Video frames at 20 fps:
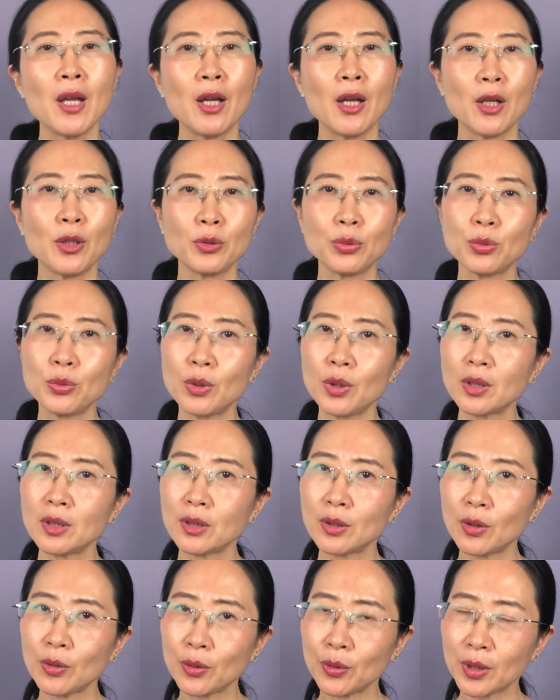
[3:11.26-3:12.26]
呃，如果能
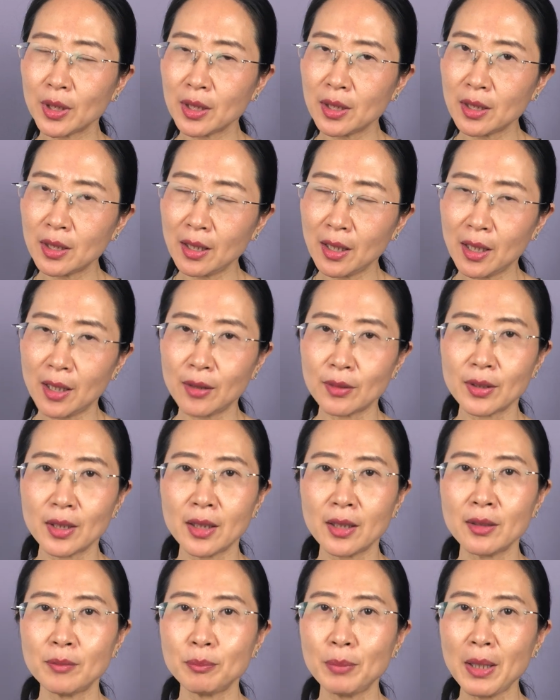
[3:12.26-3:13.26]
够有一个好
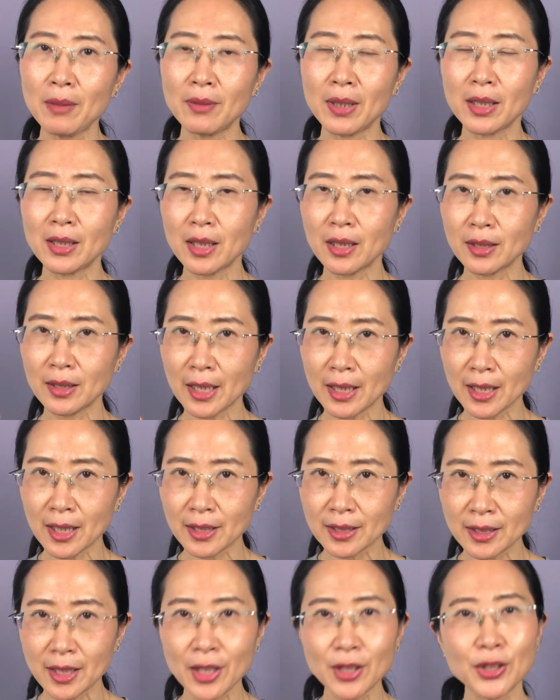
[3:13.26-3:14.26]
的办法让大家
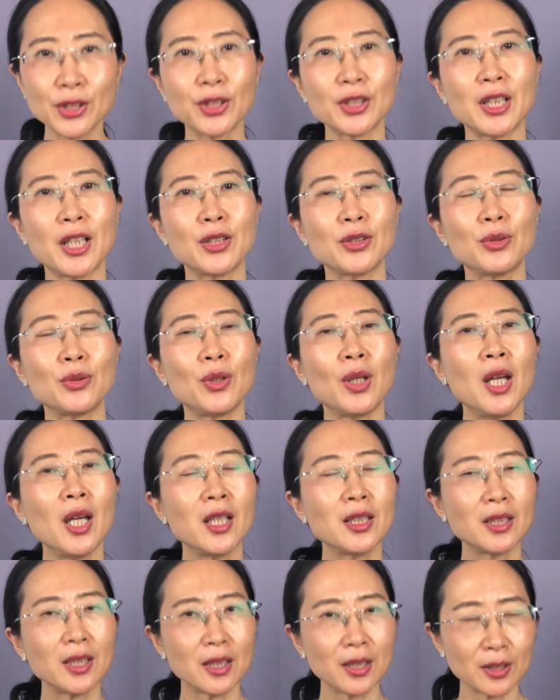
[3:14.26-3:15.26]
坚持下去，
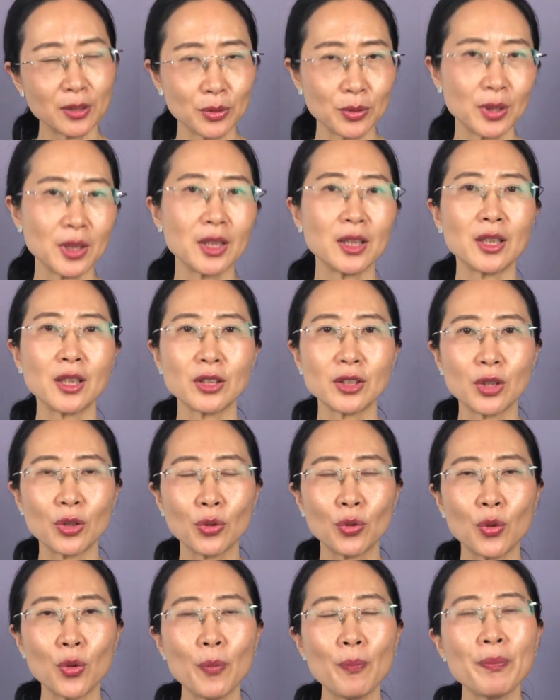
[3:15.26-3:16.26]
这个就一定能成
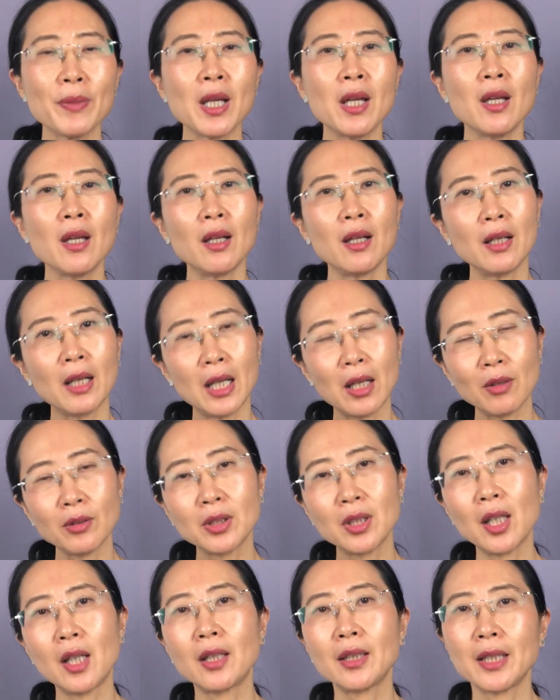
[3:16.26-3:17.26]
功。呃，还有
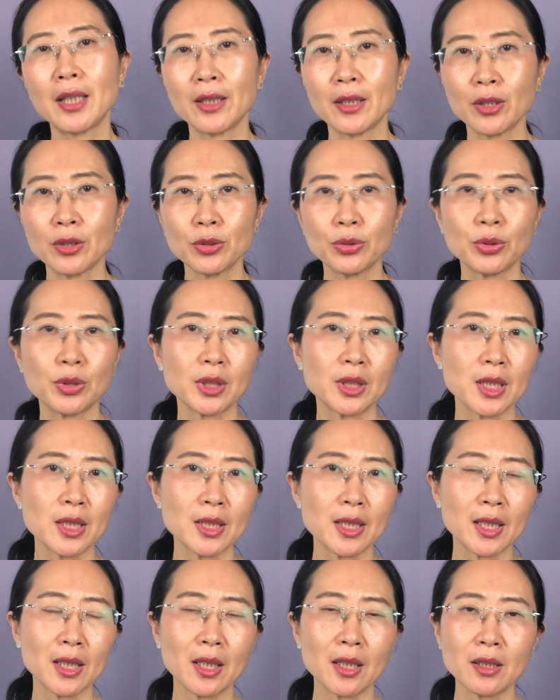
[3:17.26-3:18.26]
第二点呢，就是现
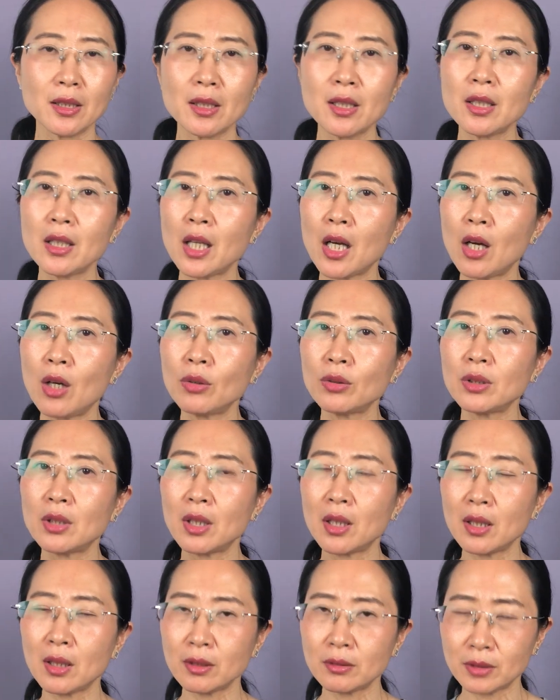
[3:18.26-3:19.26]
在的医疗
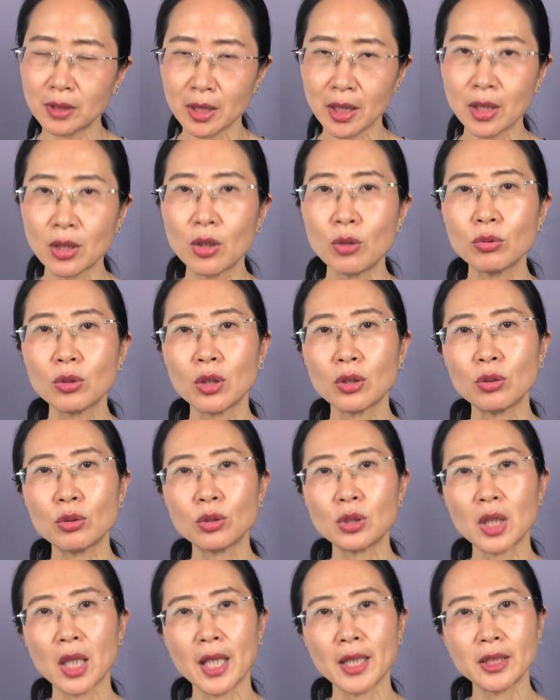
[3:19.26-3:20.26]
的结构呢，都
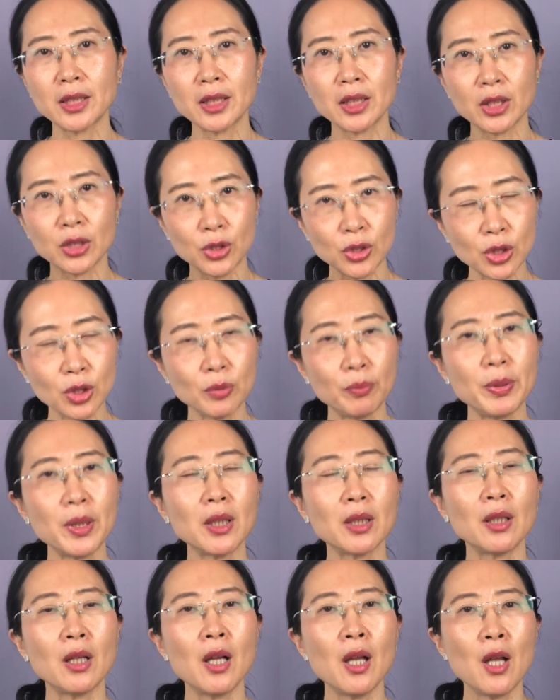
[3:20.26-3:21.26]
是还是以治
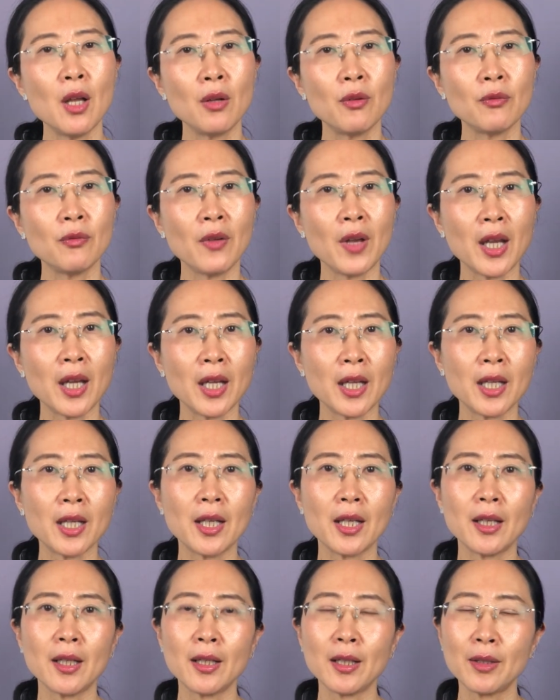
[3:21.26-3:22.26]
病为
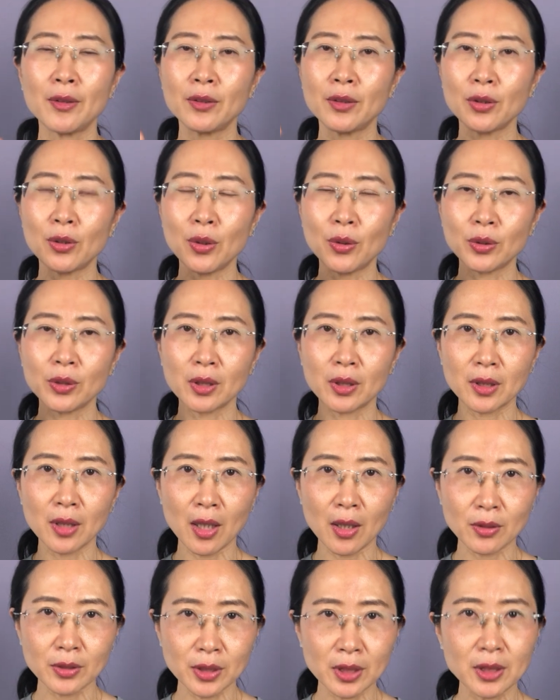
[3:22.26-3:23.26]
呃能够得
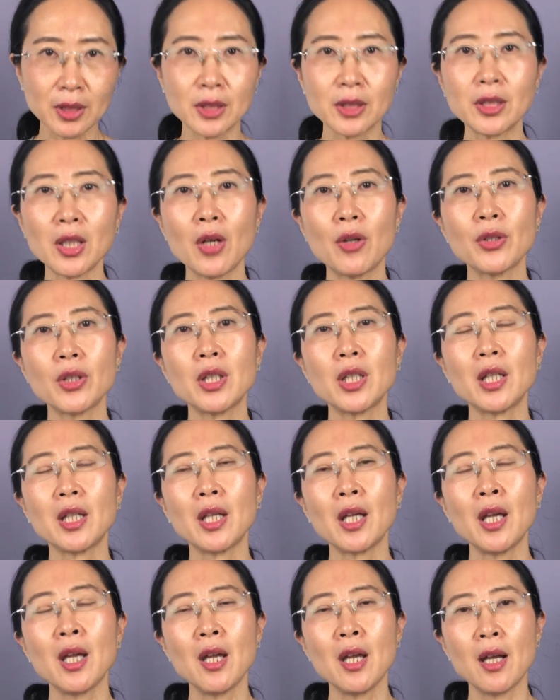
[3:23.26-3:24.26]
到。经济效
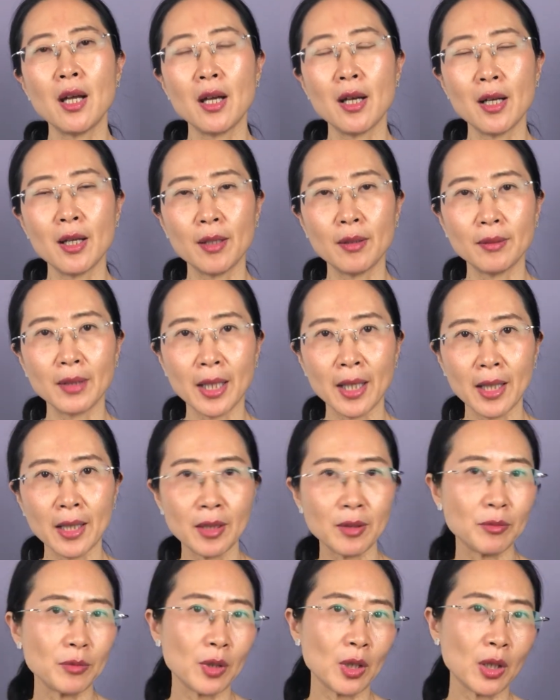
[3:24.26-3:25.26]
益，呃，
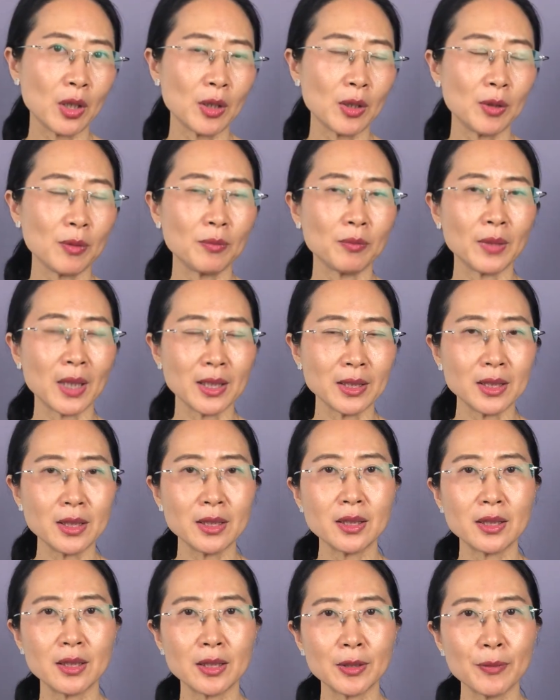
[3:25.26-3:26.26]
来，呃，来进
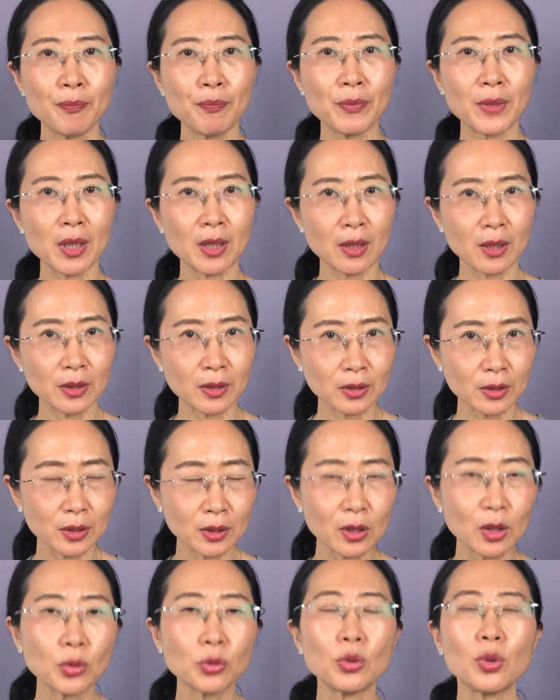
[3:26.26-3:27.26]
行，呃，
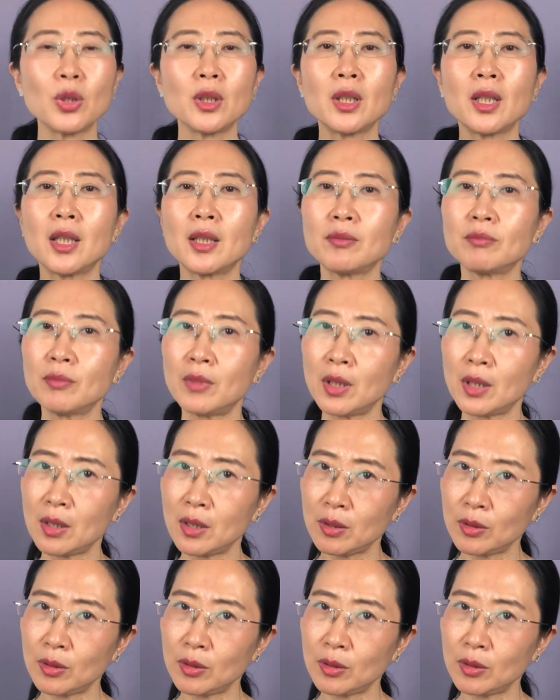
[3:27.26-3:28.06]
更多的，呃。